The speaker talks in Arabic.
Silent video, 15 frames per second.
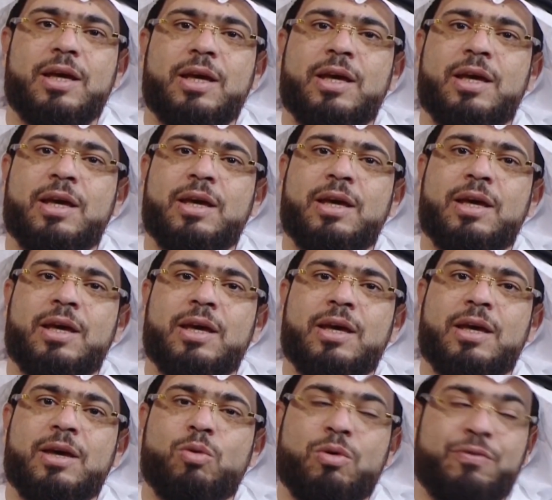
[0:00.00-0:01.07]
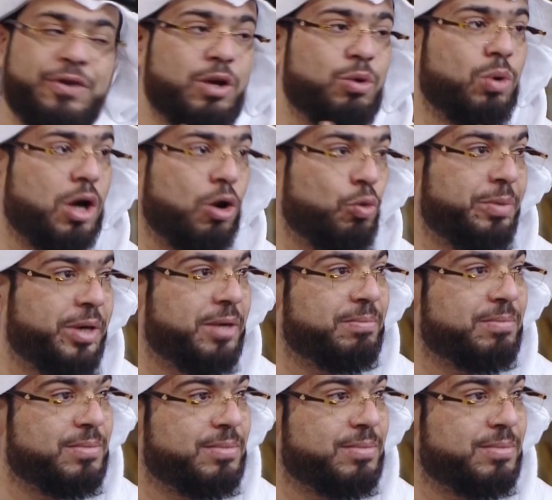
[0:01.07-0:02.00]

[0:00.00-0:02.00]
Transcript: آه، وفعل قومهم